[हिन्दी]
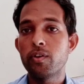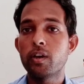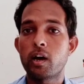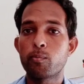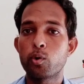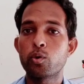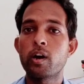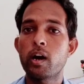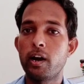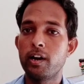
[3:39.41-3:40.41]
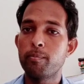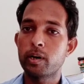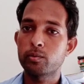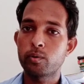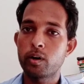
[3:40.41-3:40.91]
फिर आपको जो है आईडी
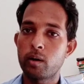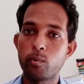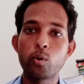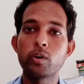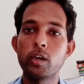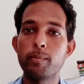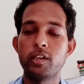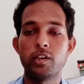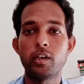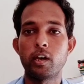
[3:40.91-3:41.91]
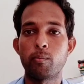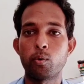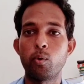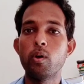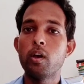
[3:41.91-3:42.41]
पासवर्ड हम लोग ही भेजेंगे
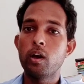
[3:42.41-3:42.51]
आपको